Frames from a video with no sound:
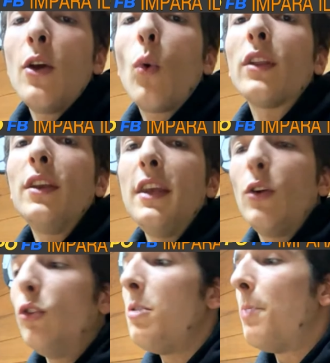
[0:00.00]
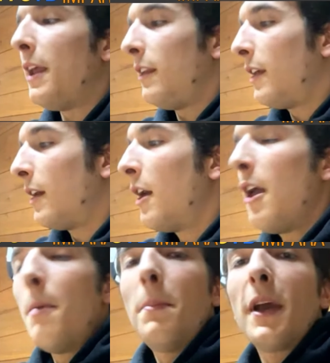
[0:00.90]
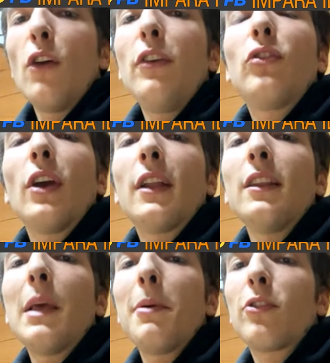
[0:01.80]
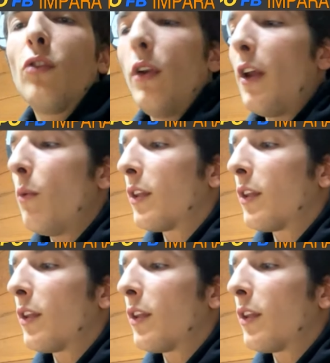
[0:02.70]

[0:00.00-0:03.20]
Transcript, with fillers: Qua ti dico, dipende perché ho visto che tante persone hanno un